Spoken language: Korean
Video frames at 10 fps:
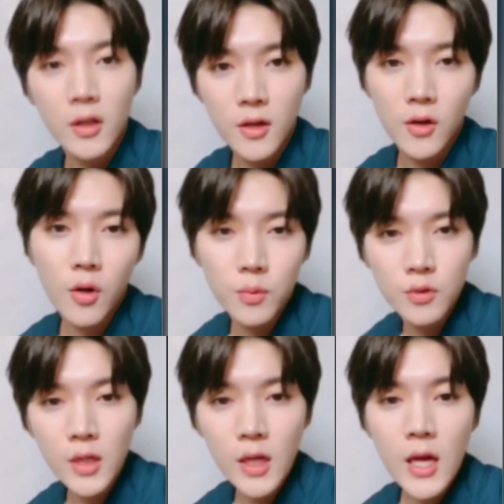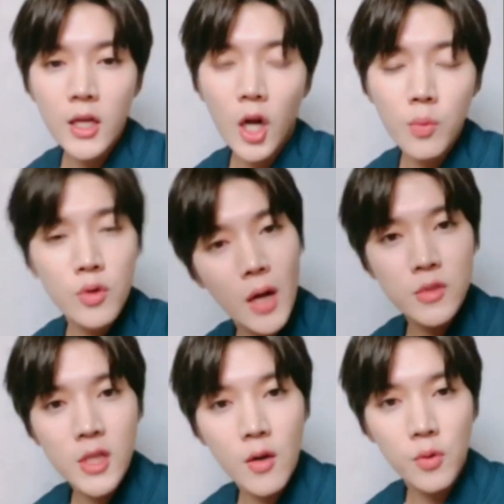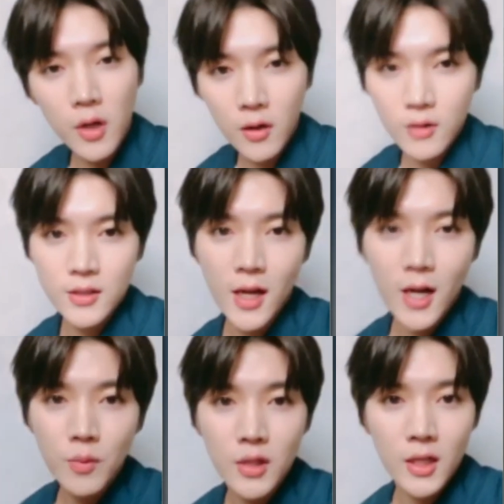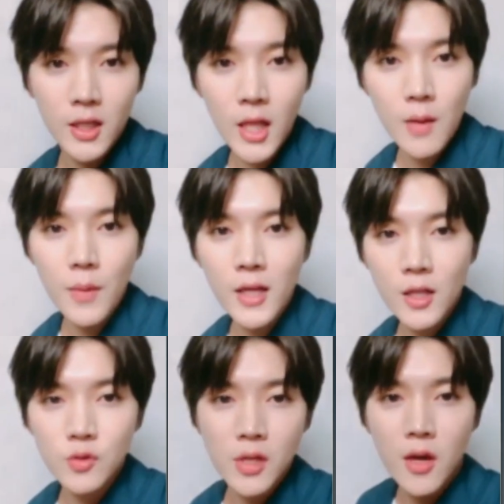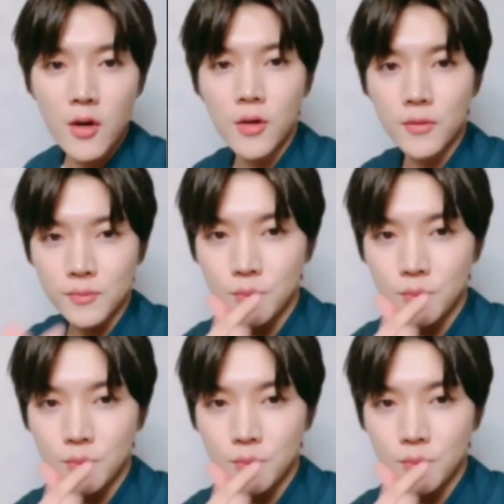같아요. 여러분 여러분 감사하고요. 사랑합니다. 기대 많이 해주세요.